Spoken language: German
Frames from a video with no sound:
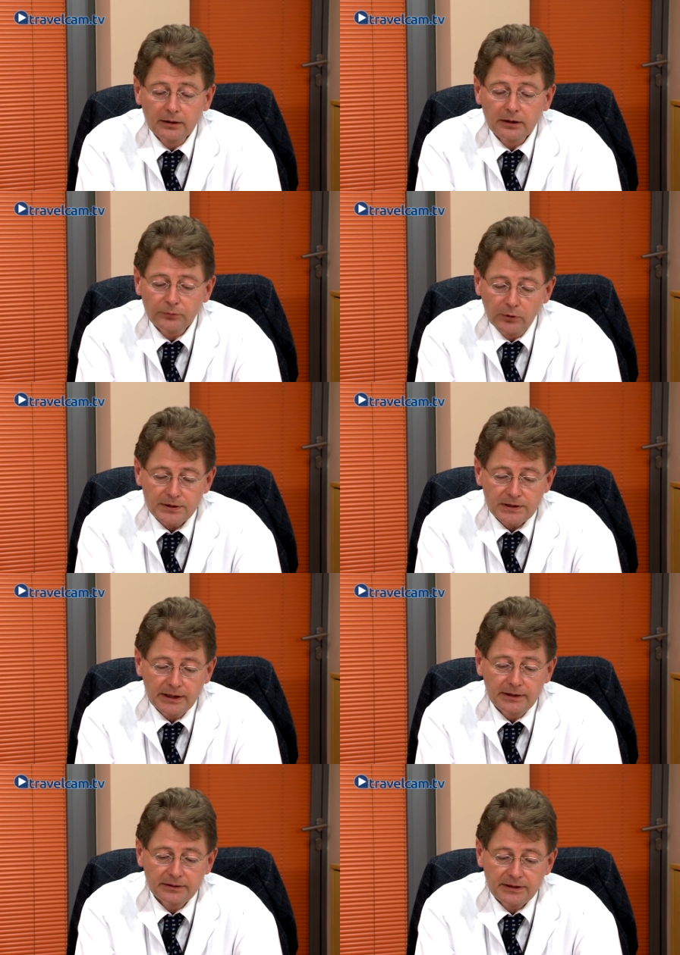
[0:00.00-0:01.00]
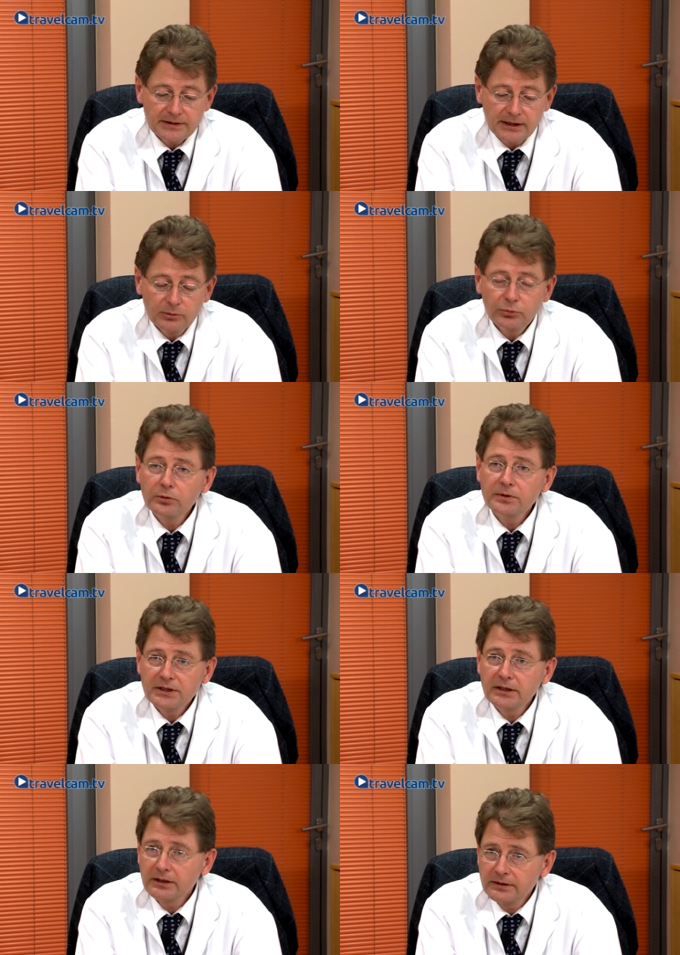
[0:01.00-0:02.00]
Der Vorteil, die Zelle
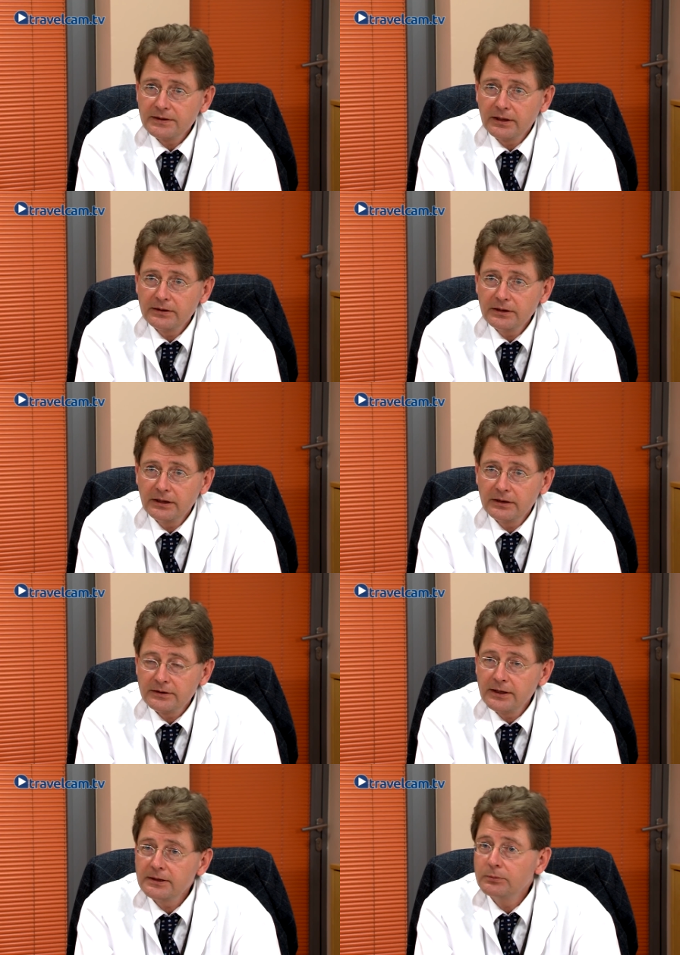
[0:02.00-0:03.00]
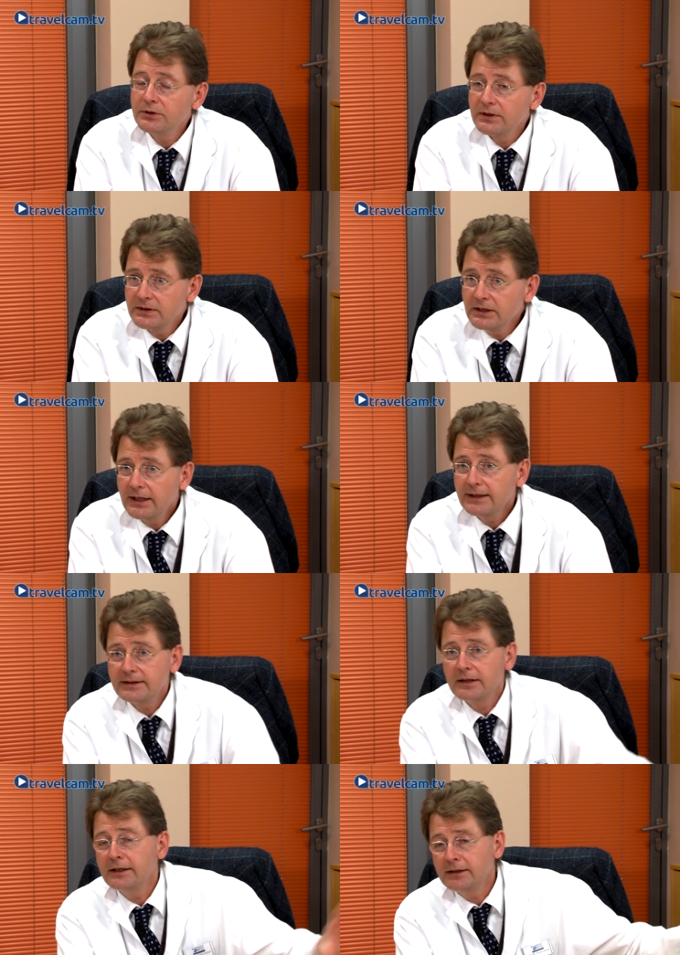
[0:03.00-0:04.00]
produziert dann das Antigen. Das heißt, ich muss das nicht
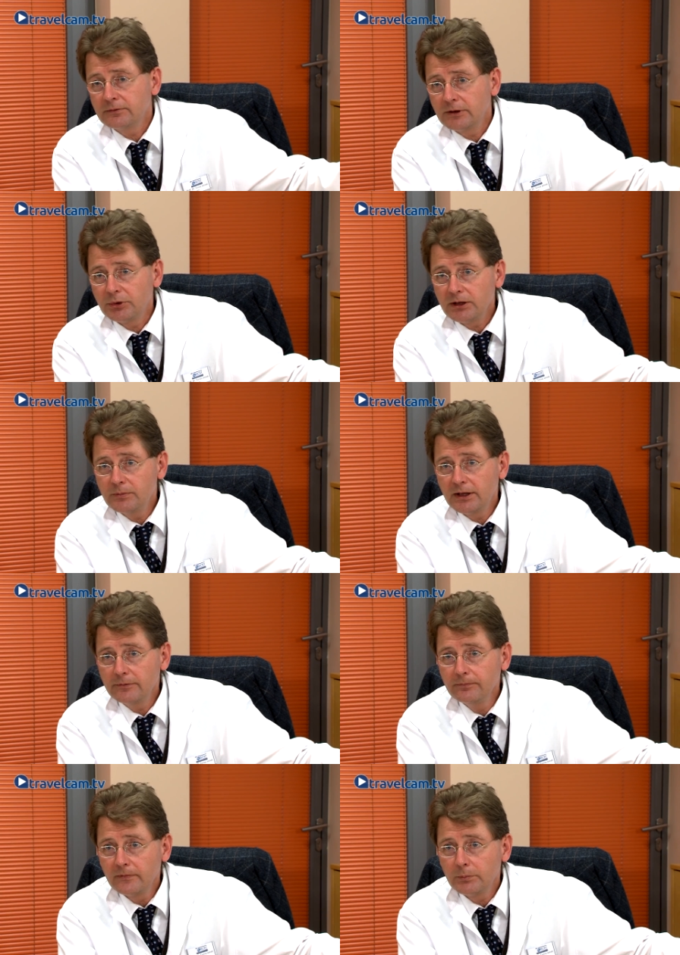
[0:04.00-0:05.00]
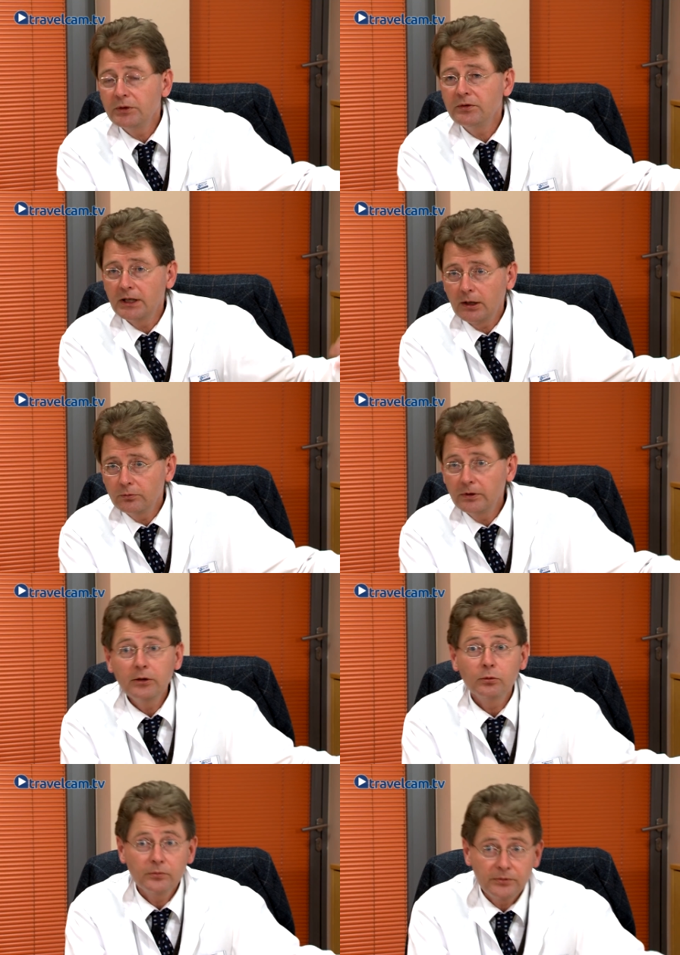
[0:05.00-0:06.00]
extern in der Fabrik machen, mit viel
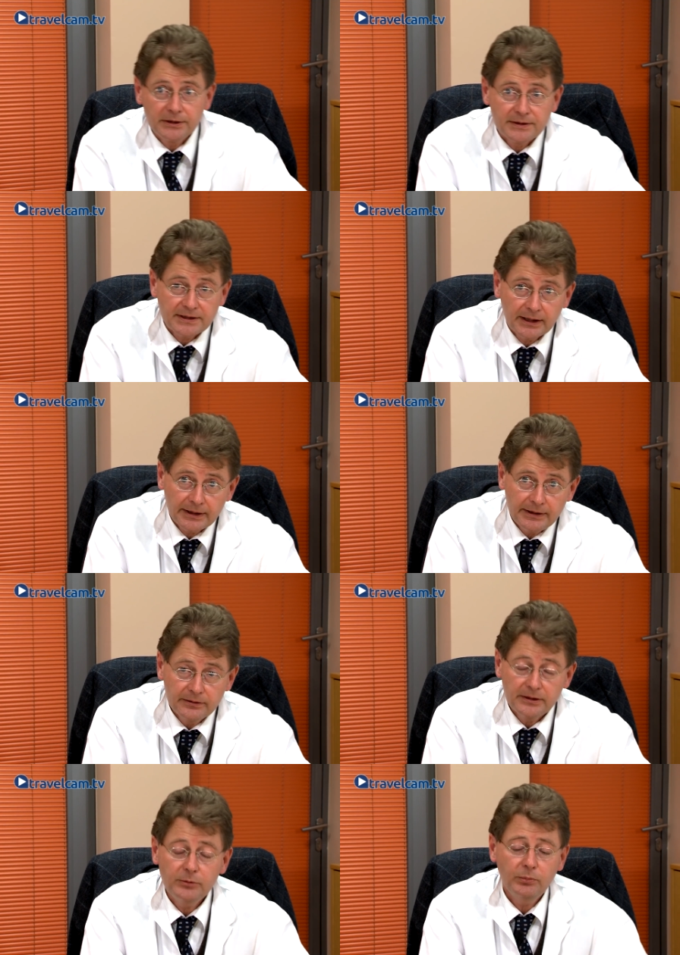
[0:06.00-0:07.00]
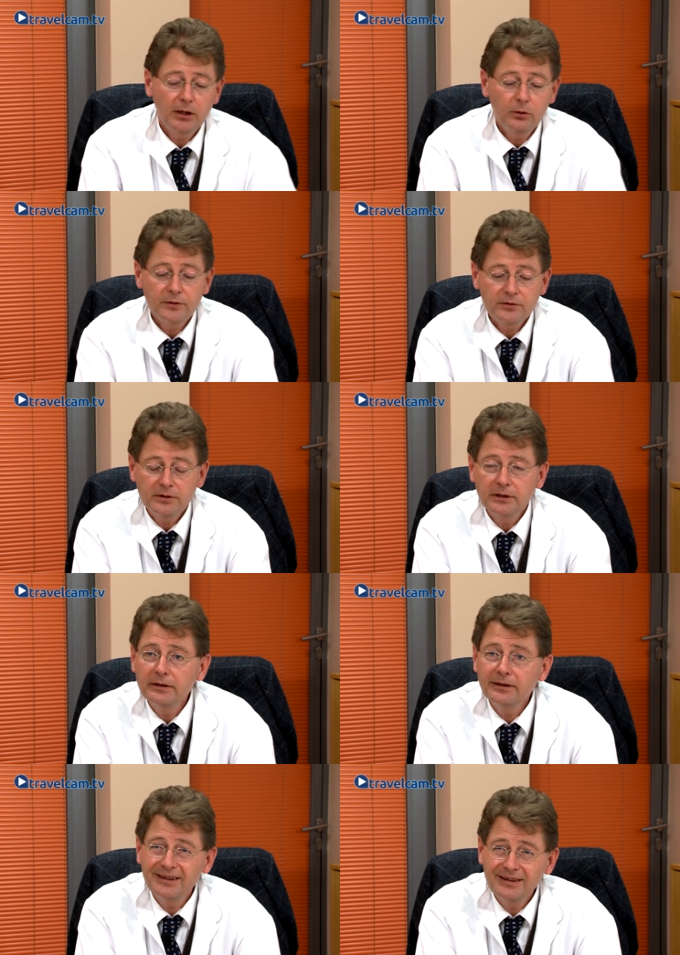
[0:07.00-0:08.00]
Aufwand und viel Zeit, die ich brauche,
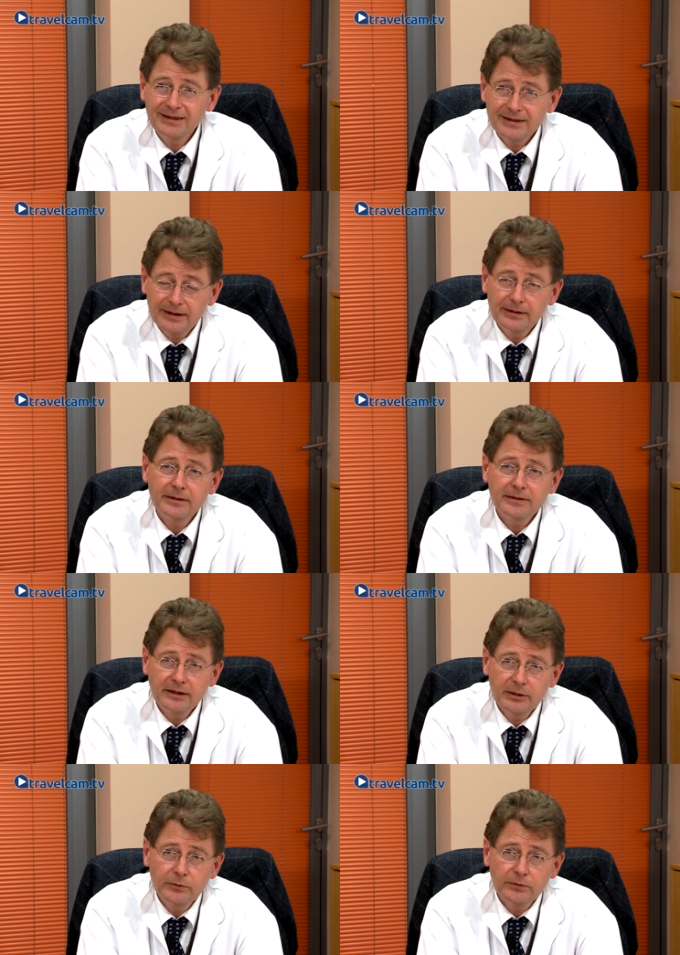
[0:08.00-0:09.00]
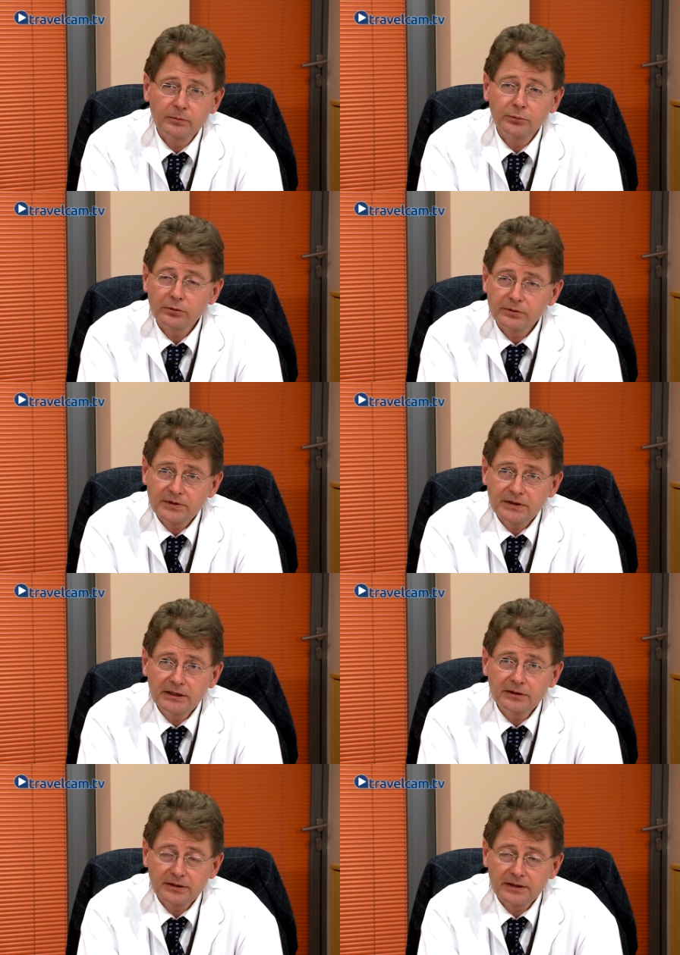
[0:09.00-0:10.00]
sondern die Zelle des Geimpften
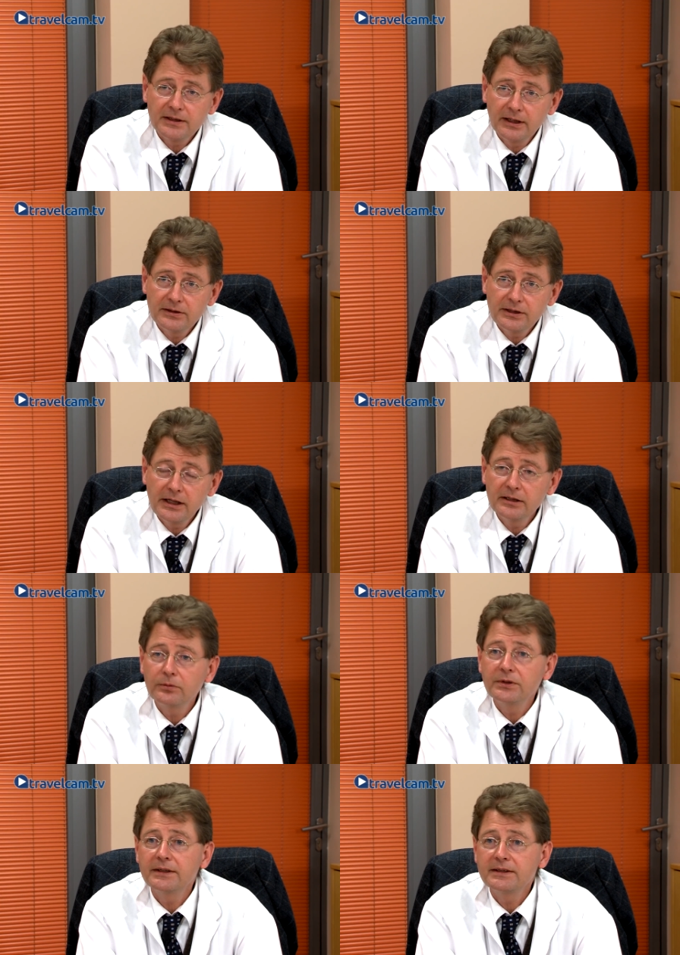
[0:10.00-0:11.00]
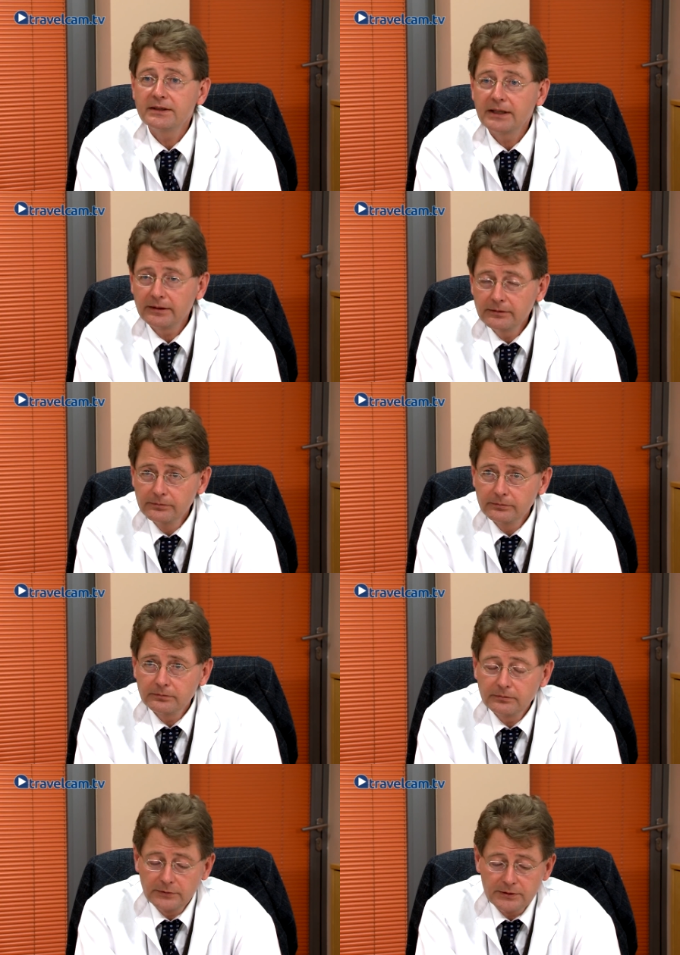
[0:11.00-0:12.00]
produziert das Antigen, auf das dann
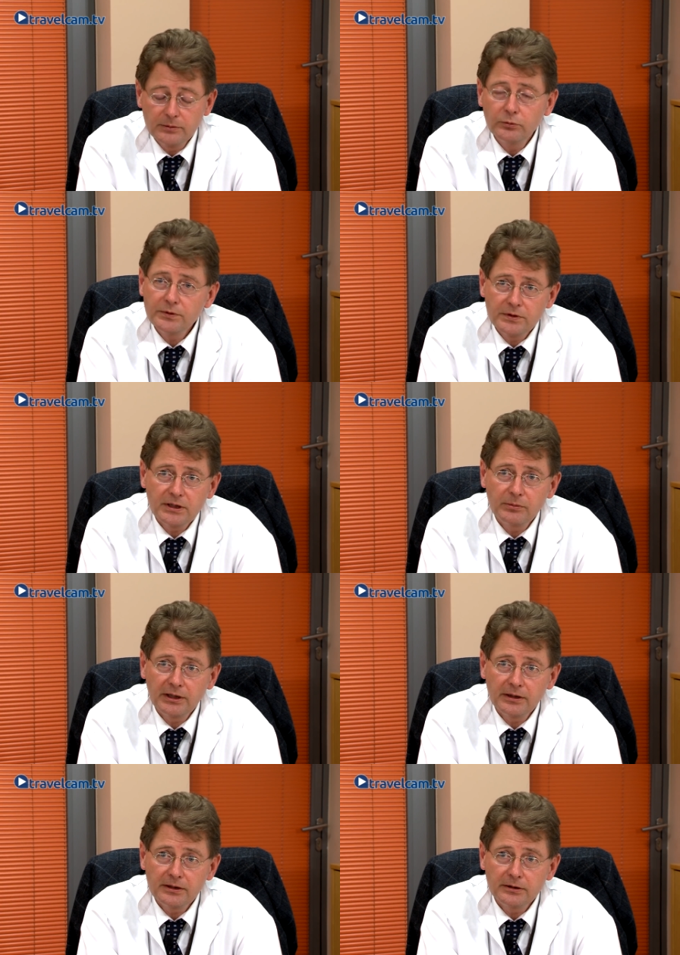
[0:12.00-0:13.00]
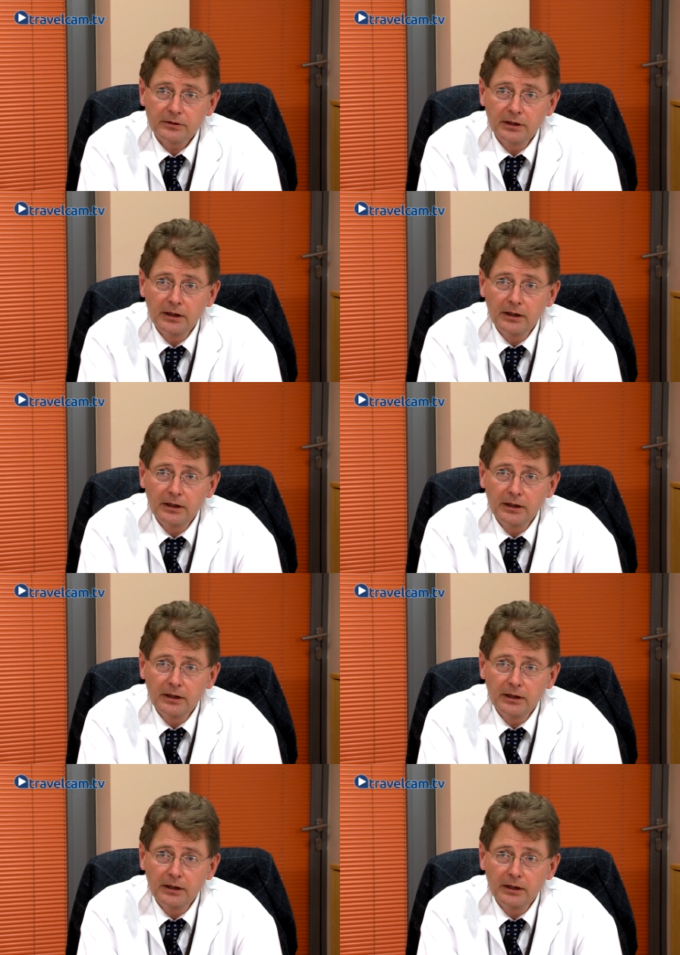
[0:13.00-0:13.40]
das Immunsystem reagiert.